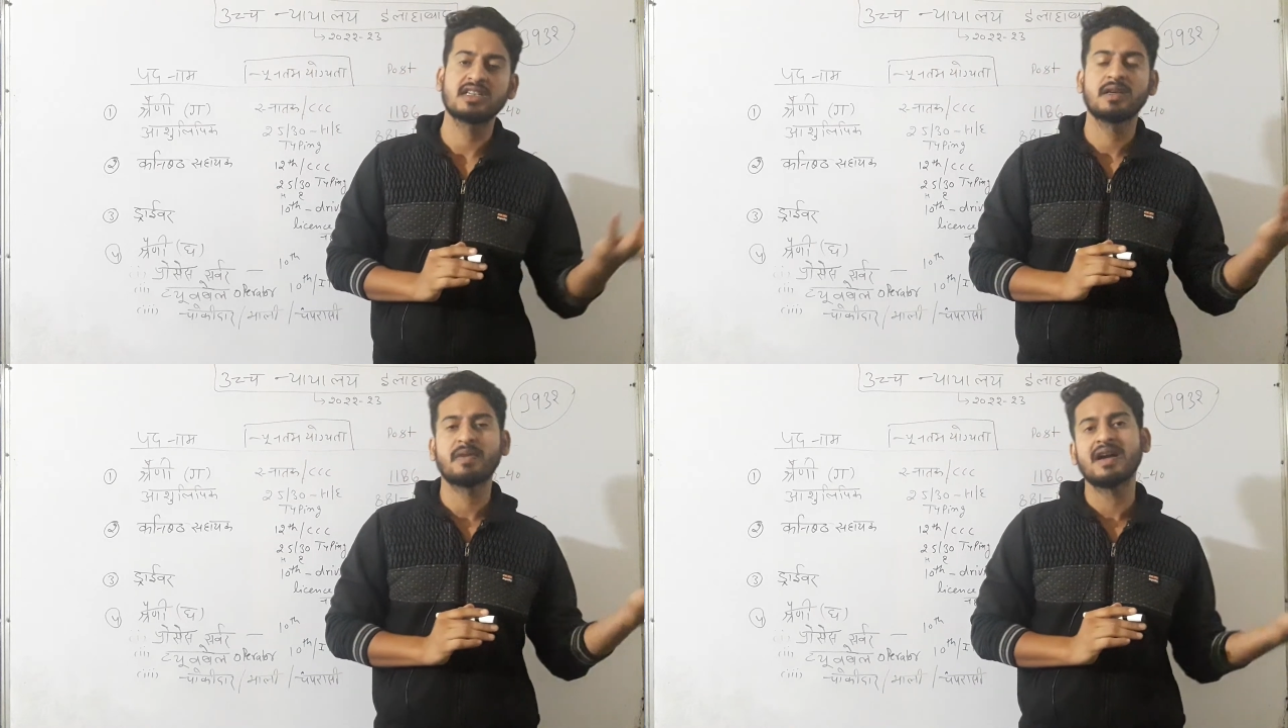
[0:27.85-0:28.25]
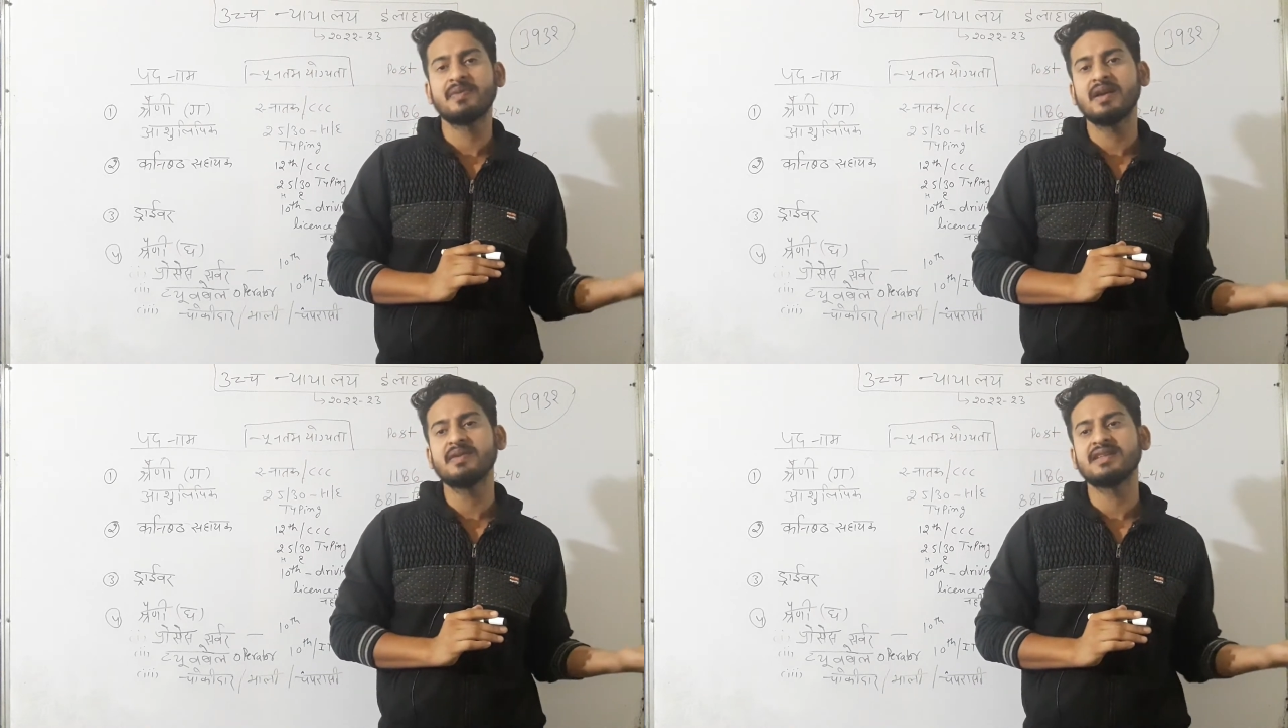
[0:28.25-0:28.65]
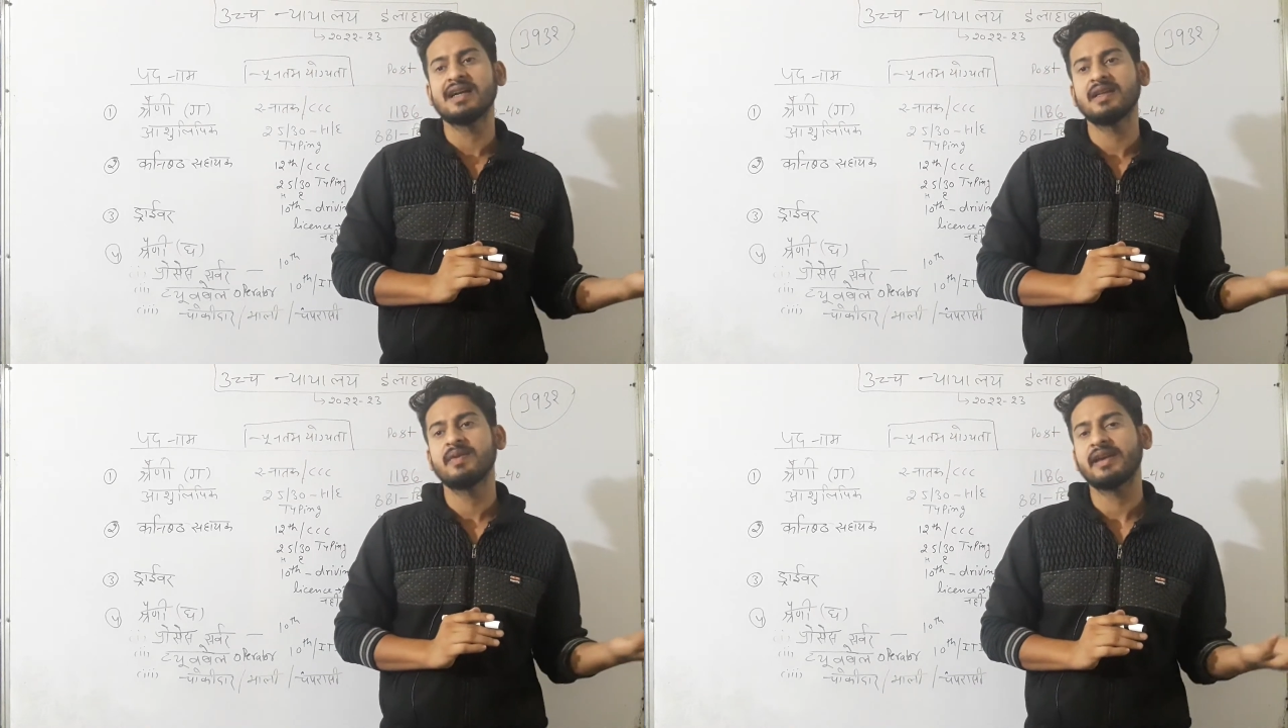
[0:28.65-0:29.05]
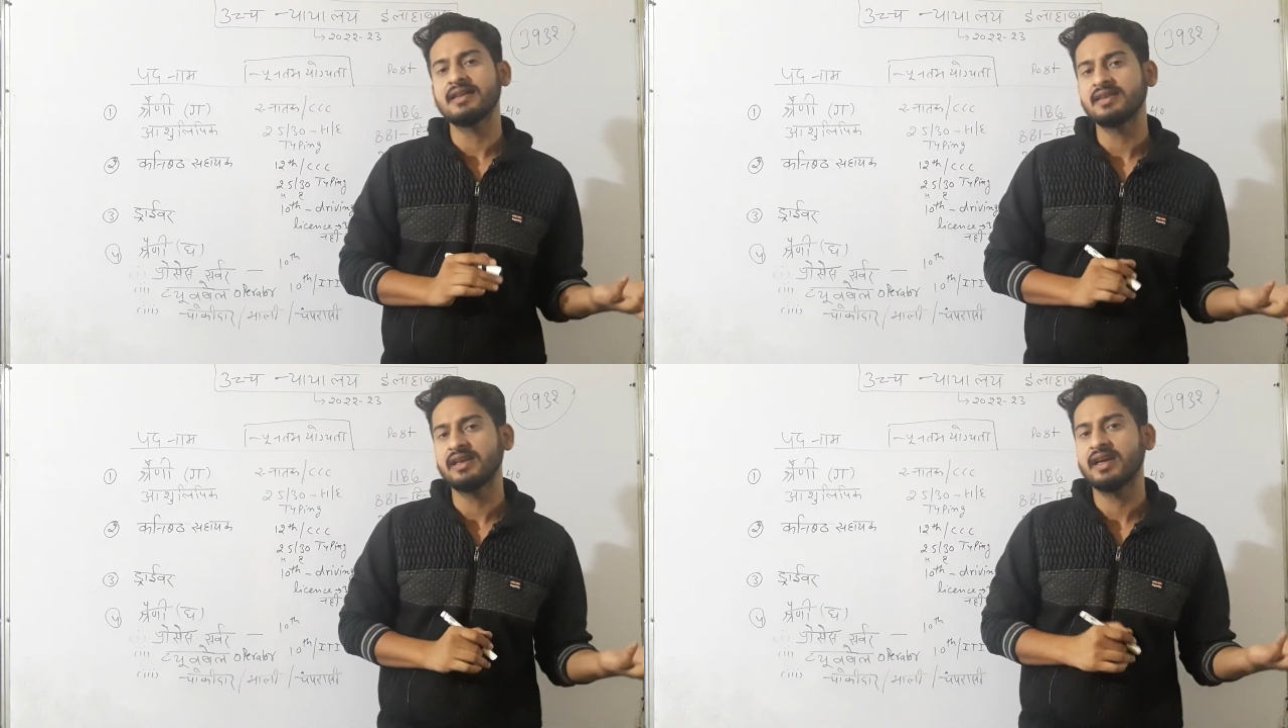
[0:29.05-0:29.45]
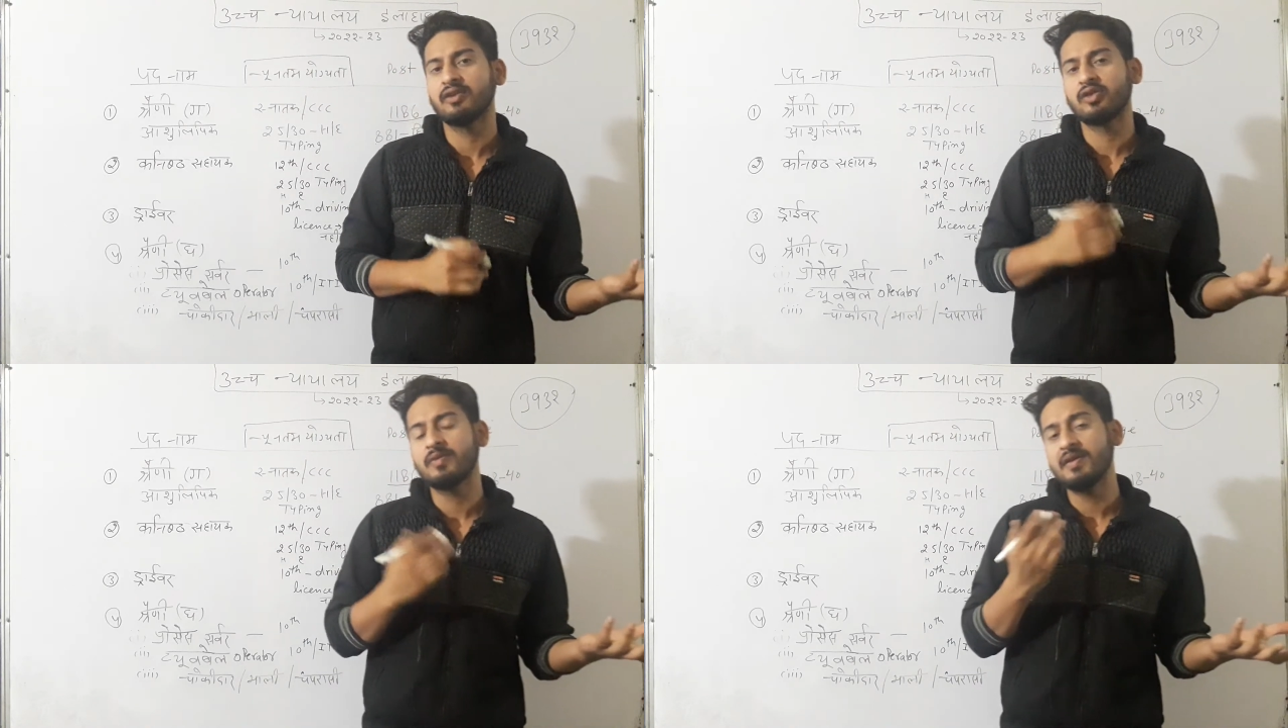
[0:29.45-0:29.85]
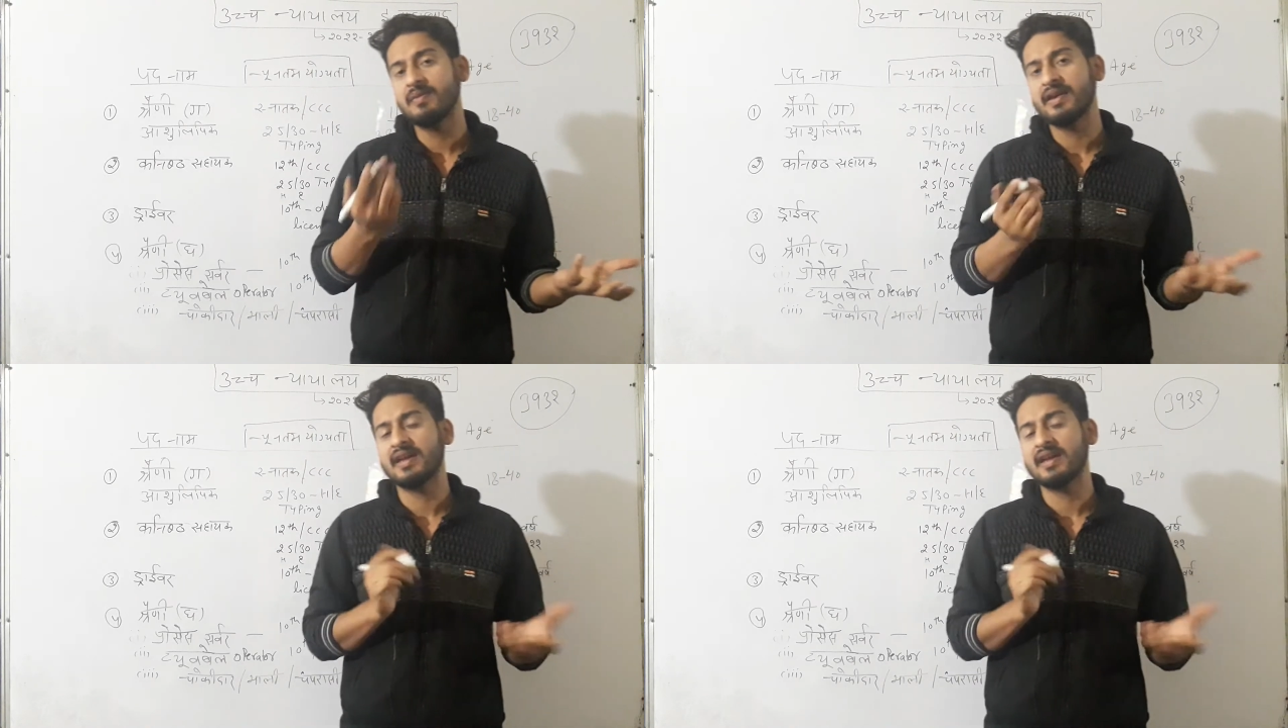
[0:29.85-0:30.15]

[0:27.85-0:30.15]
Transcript: किस डिपार्टमेंट में ज़्यादा वैकेंसी हैं ग्रुप डी